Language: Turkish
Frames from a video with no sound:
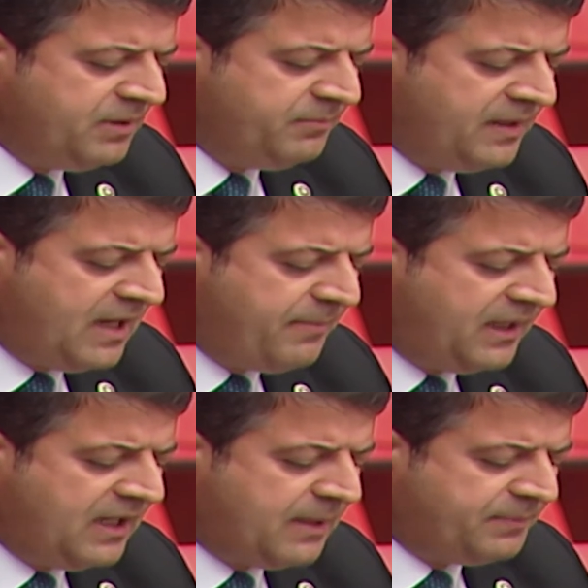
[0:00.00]
binbir
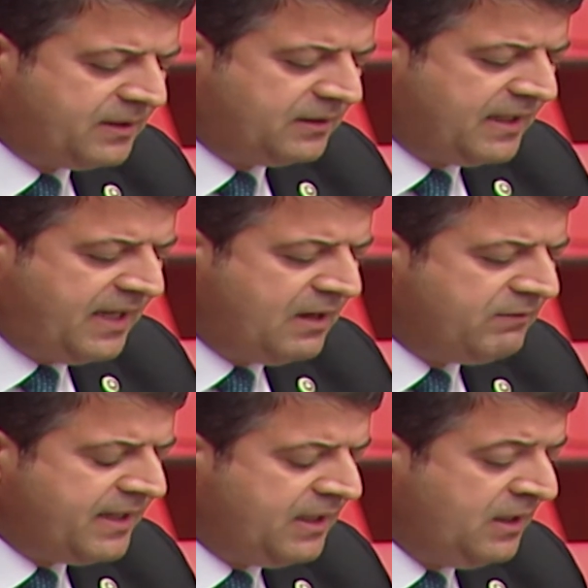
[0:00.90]
emekle yaptırdıkları
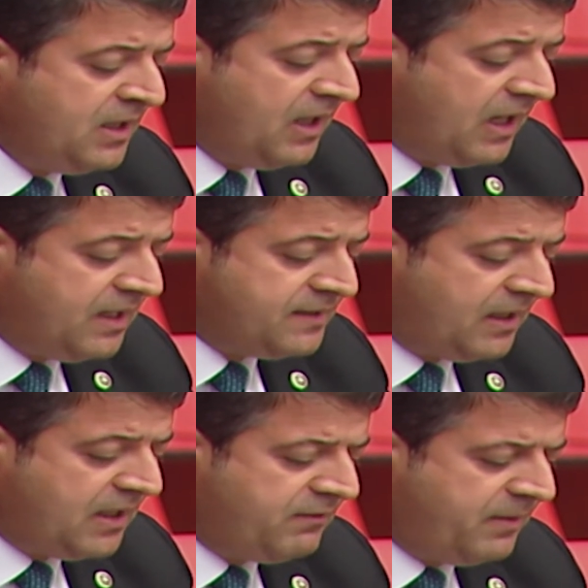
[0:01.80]
evleri,
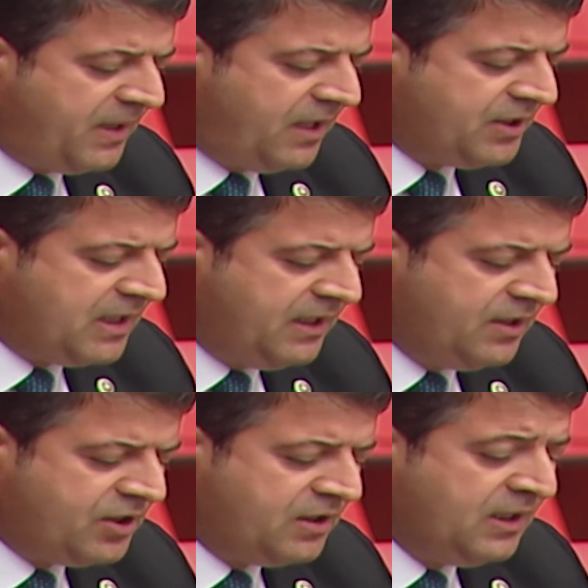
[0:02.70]
arsaları ve bahçeleri
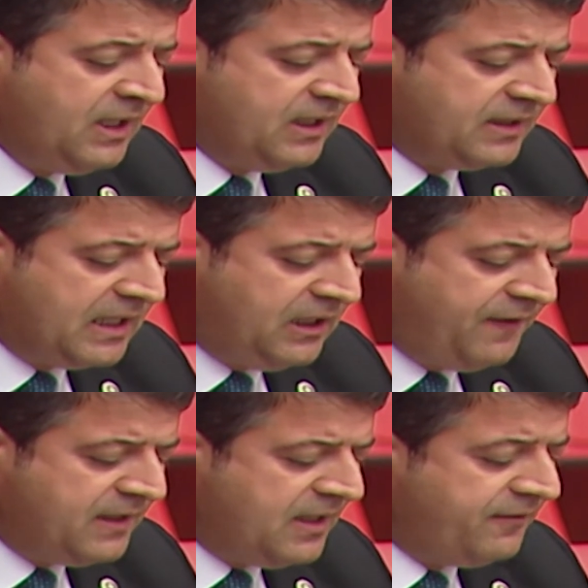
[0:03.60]
için teklif
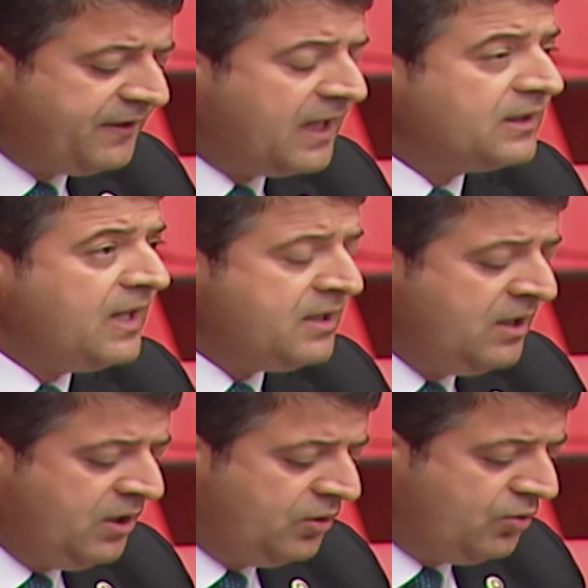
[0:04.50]
edilen fiyatlar
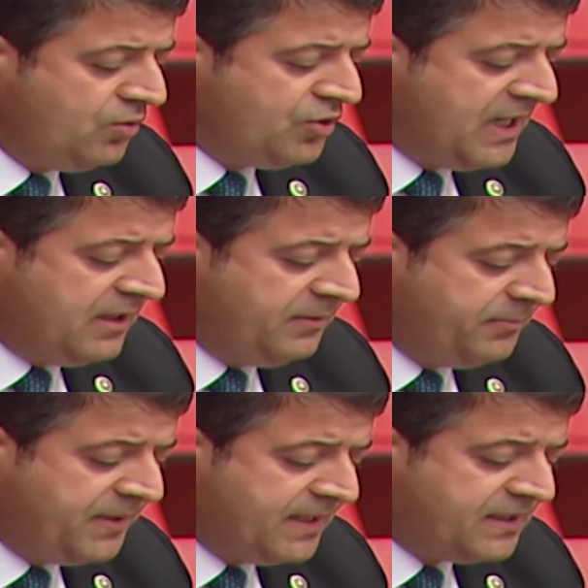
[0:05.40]
güncel
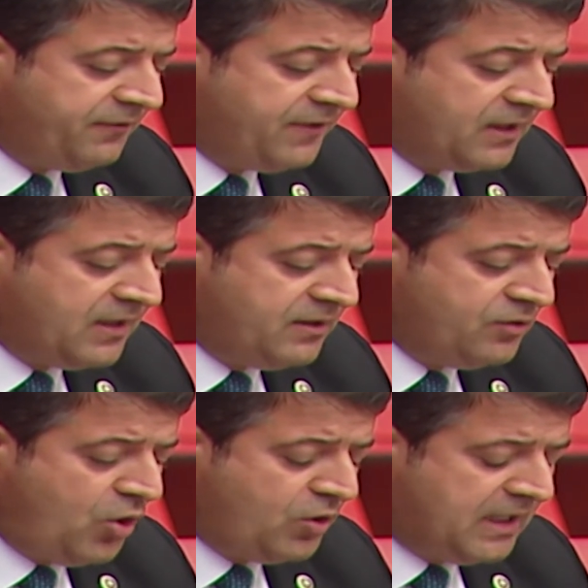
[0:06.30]
piyasa fiyatlarının
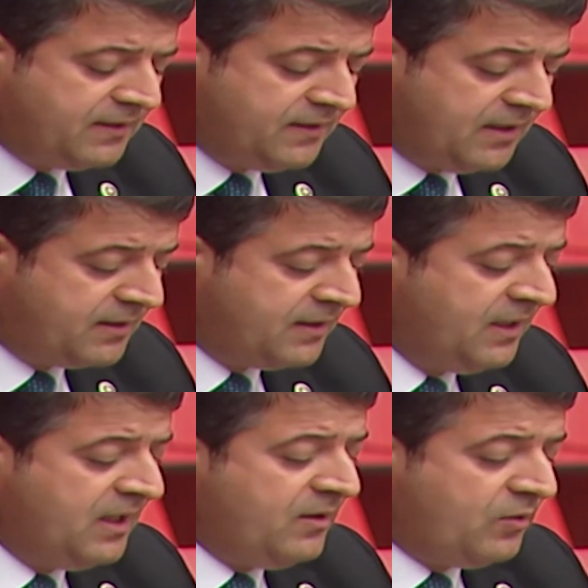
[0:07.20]
çok altındadır.
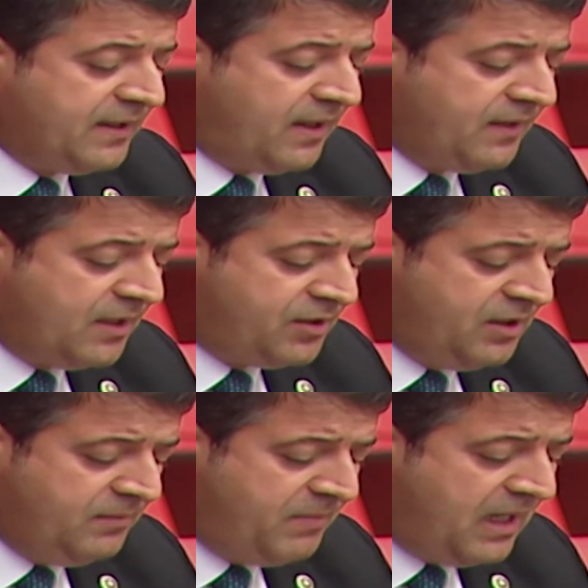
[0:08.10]

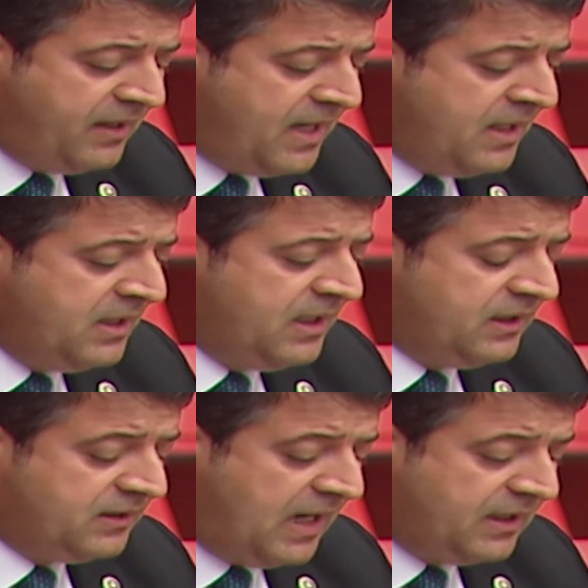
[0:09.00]
Vatandaşın malına
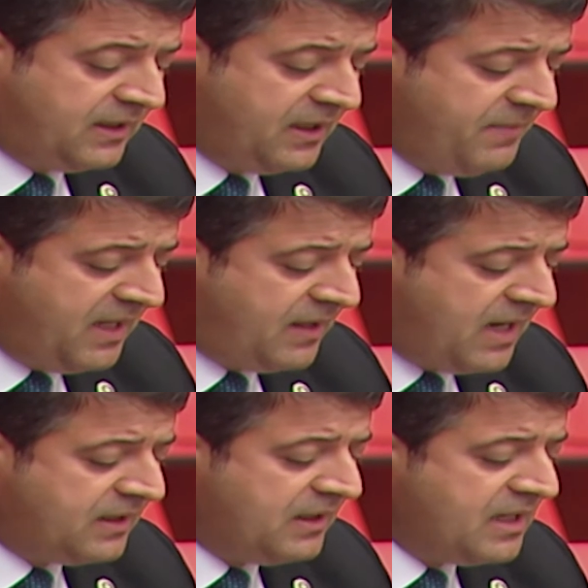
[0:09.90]
tak, kıymet
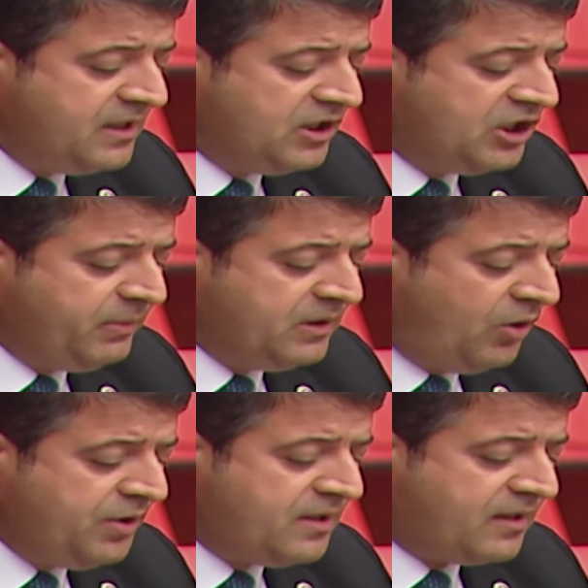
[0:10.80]
takdirlerinin
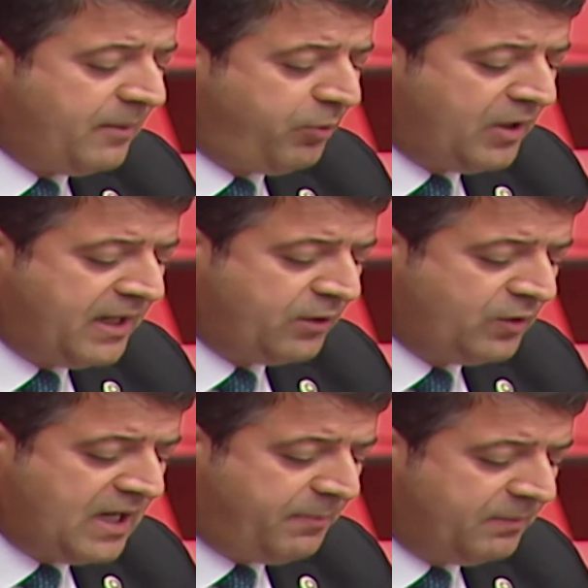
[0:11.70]
2017 raporlarına
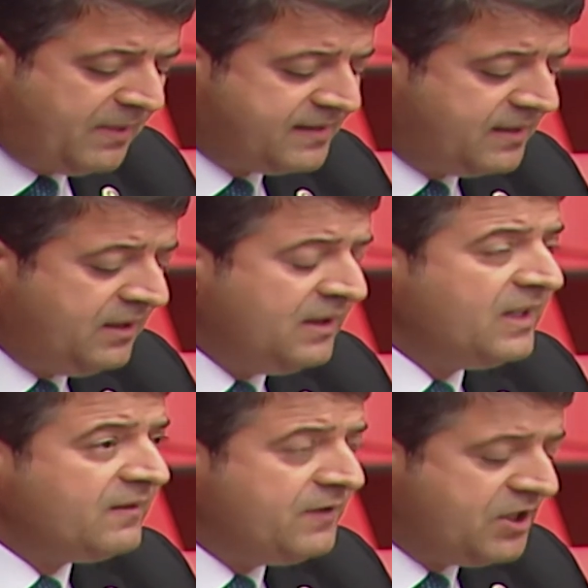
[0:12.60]
göre yapılması
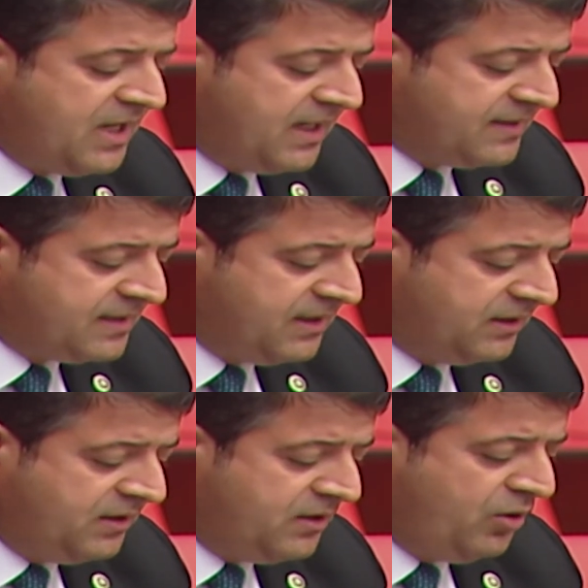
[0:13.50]

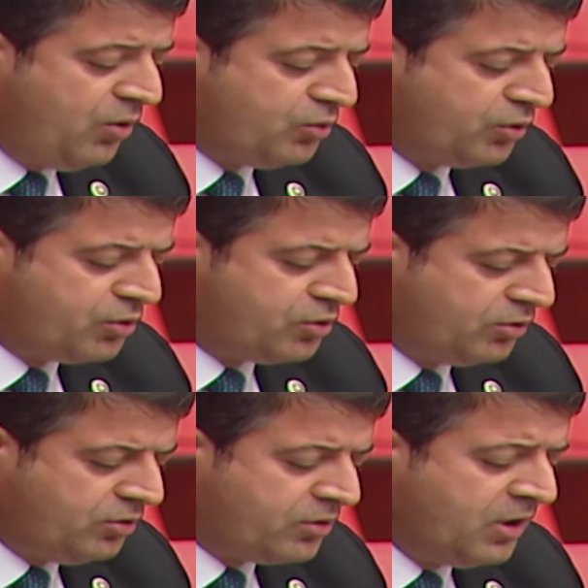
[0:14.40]
vicdansızlıktır,
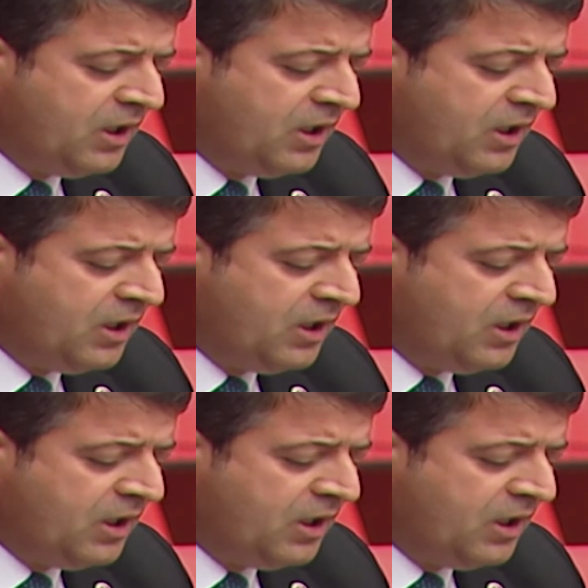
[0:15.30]
hukuksuzluktur.